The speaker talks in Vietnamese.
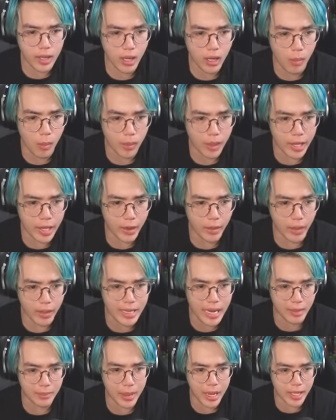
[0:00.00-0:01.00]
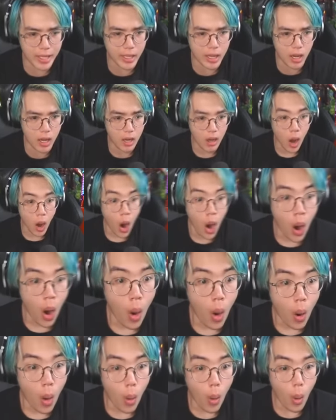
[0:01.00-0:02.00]
nó có một cái hiệu ứng đặc biệt gì đó
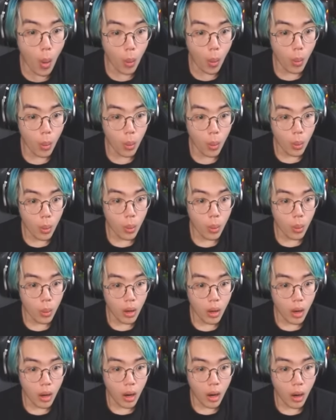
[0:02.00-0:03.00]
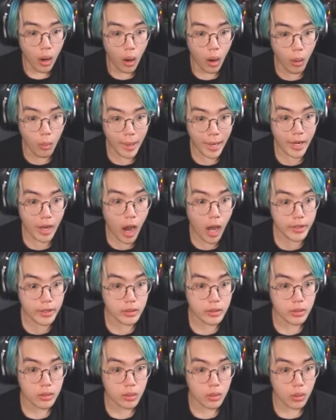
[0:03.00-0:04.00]
Uh Oh my god
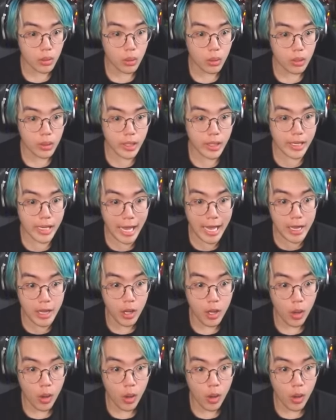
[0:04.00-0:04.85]
Cái gì vậy